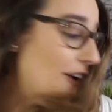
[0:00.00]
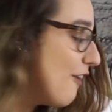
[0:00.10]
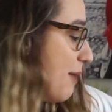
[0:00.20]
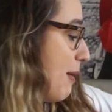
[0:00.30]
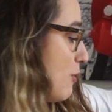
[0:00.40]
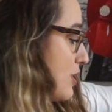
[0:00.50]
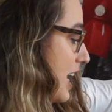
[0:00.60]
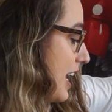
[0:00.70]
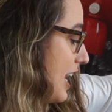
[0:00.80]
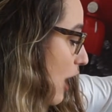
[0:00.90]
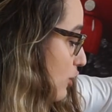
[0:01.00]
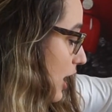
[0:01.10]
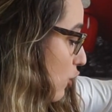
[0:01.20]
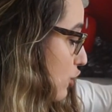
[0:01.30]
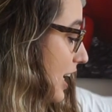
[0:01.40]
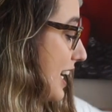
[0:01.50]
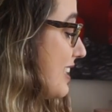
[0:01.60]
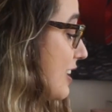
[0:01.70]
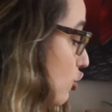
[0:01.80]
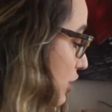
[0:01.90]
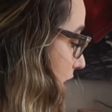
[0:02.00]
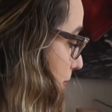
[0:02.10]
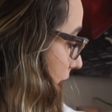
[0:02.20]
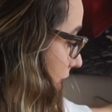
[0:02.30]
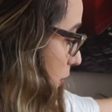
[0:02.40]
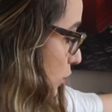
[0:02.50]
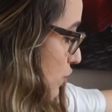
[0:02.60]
ahora vamos a ir a otra cosa, que estas cosas se parecen